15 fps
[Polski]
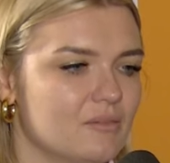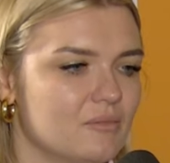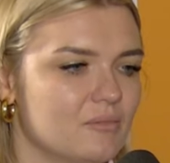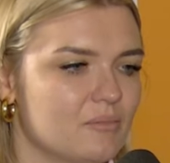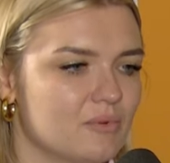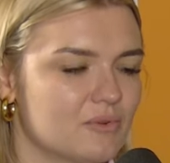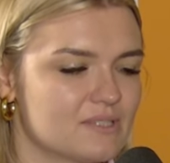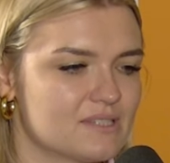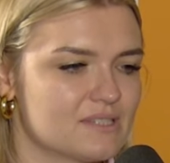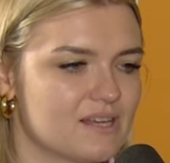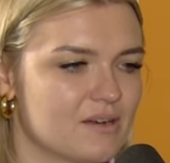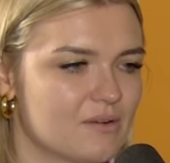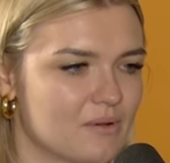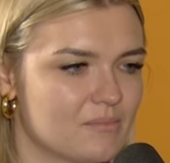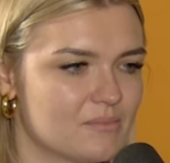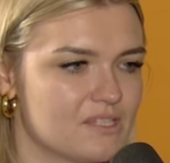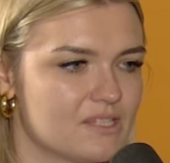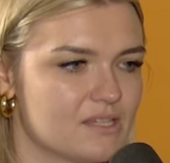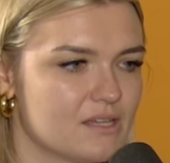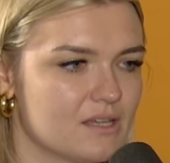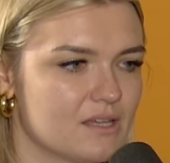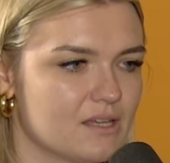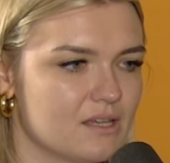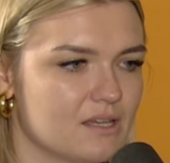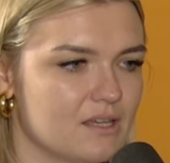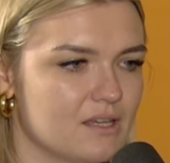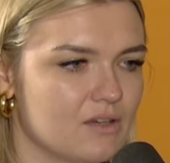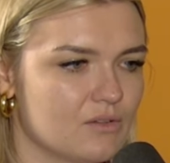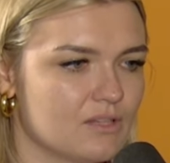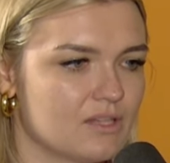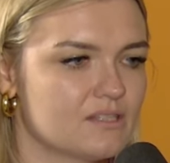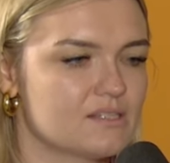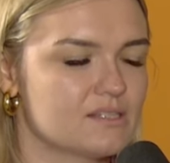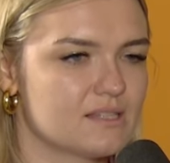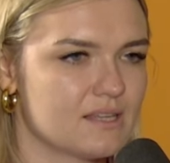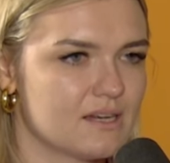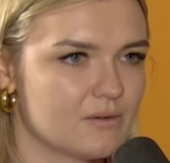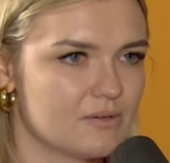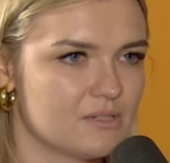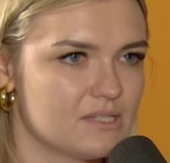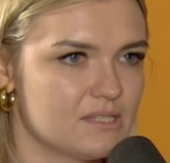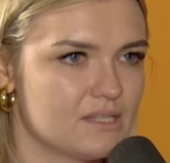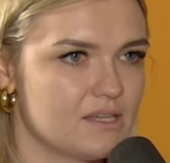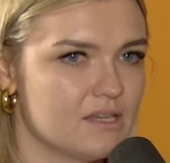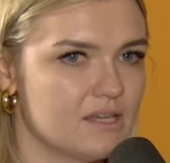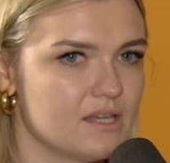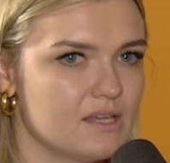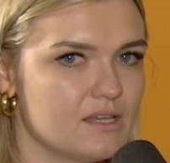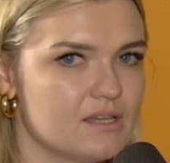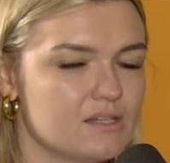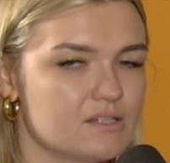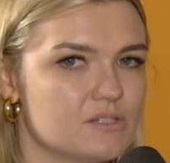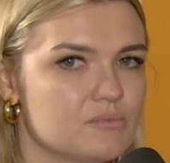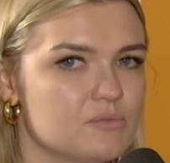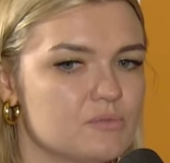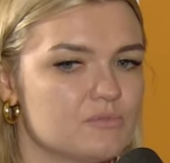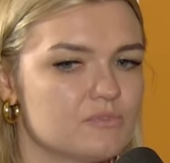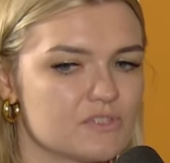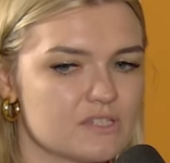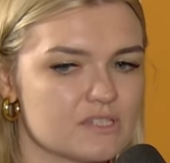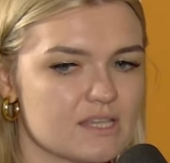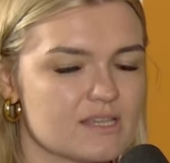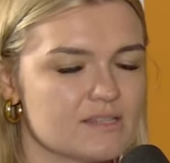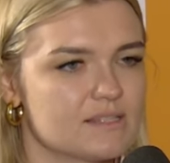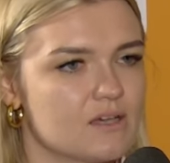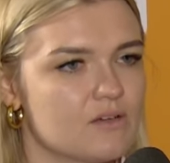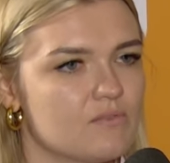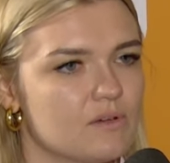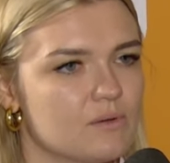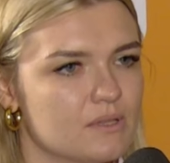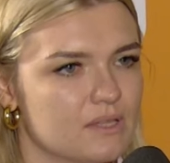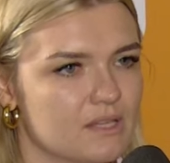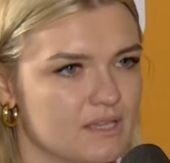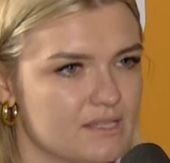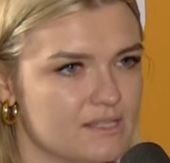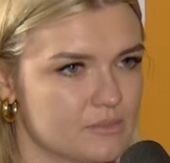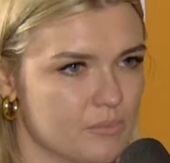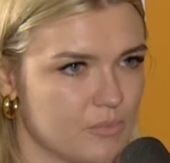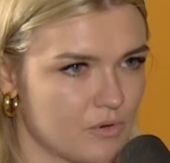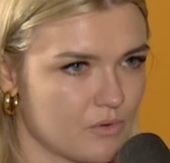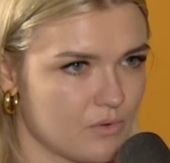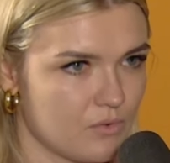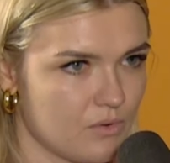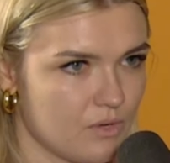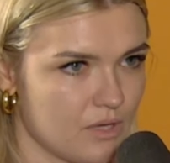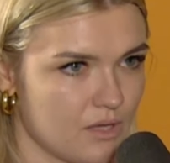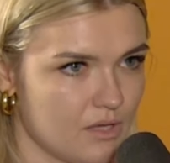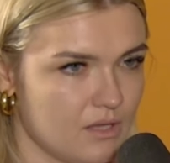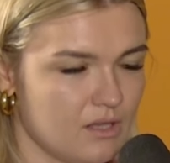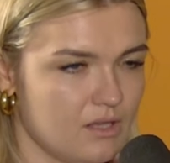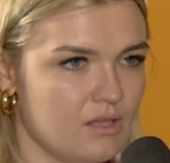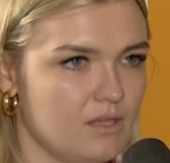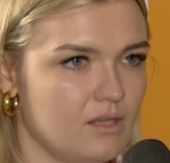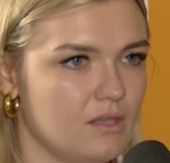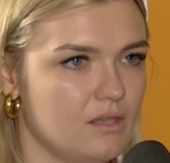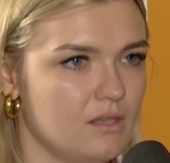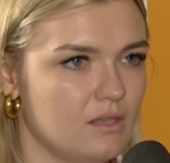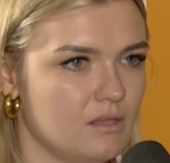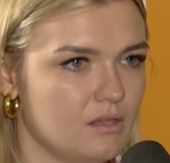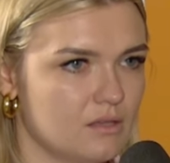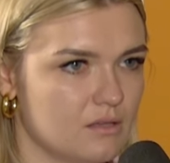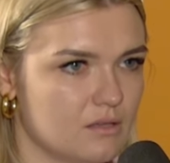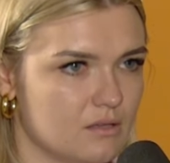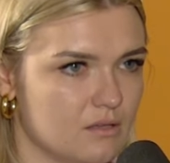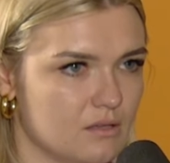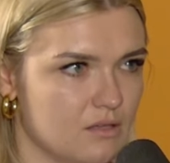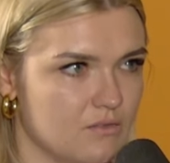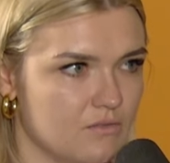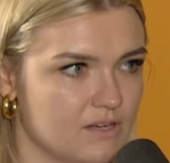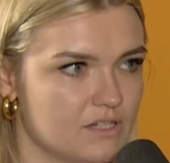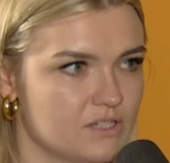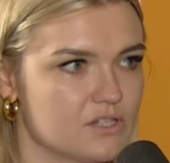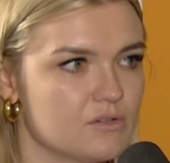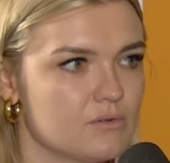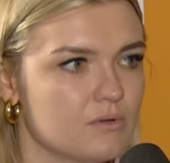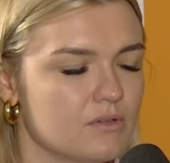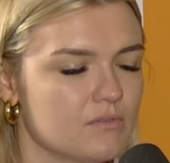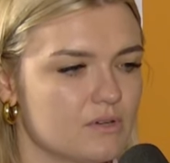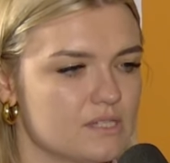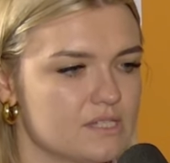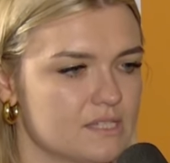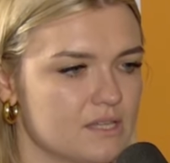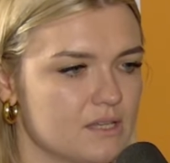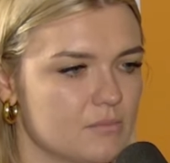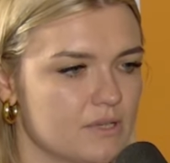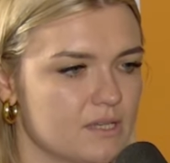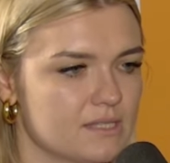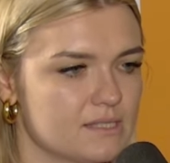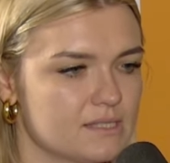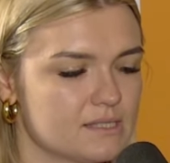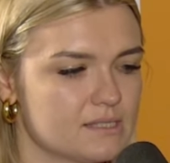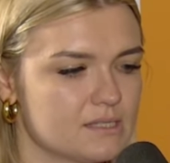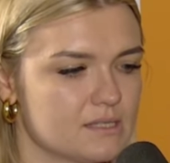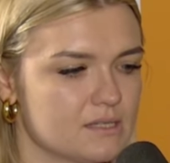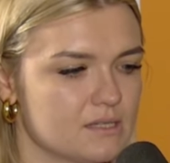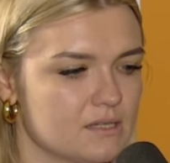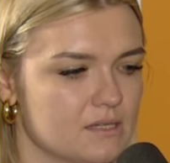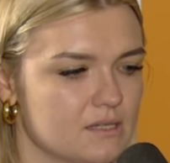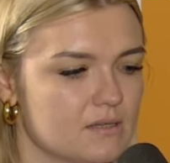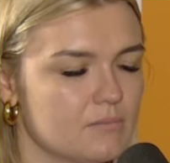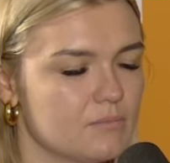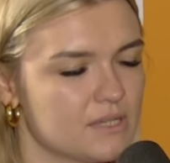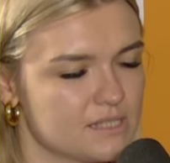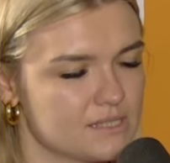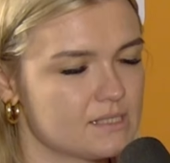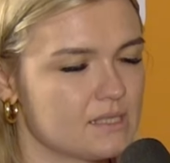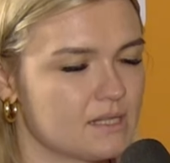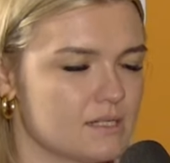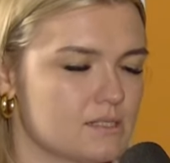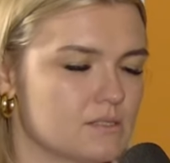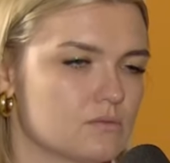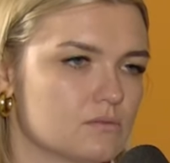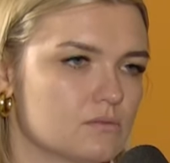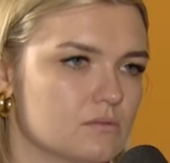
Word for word: bo starałam się i one też starały się żebyśmy wszystkie zachowały taki spokój i, i walczyły właśnie bez, y, bez stresu.